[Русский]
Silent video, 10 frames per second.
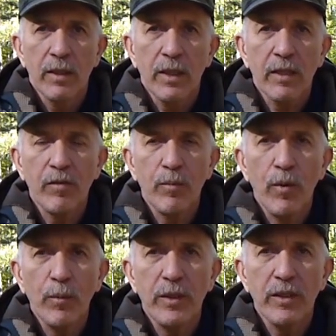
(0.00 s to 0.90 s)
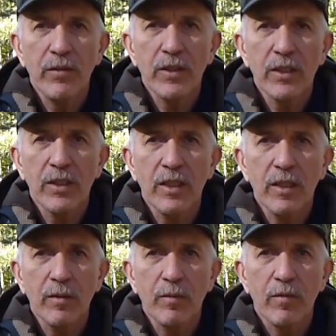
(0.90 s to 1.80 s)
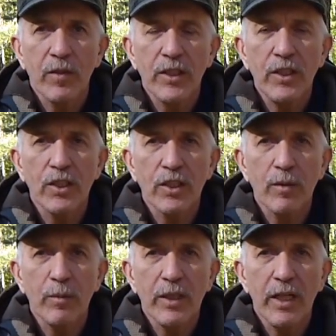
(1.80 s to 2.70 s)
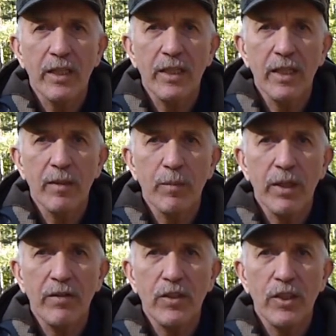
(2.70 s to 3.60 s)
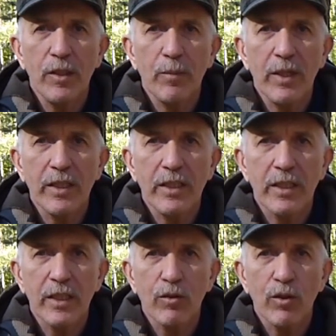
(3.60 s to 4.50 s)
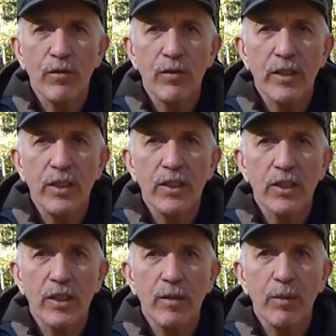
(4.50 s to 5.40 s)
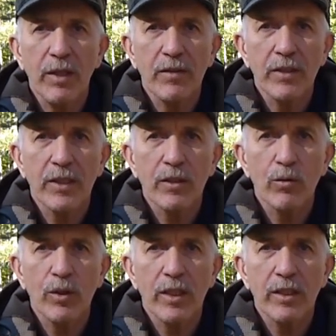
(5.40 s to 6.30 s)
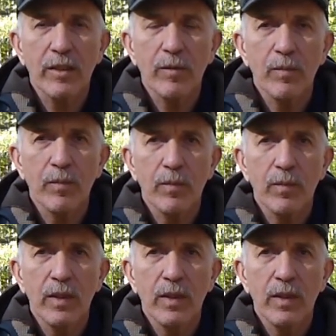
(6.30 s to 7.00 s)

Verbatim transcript: Как вы помните, в СССР фактически была одна правящая партия, которая фактически и правила государством.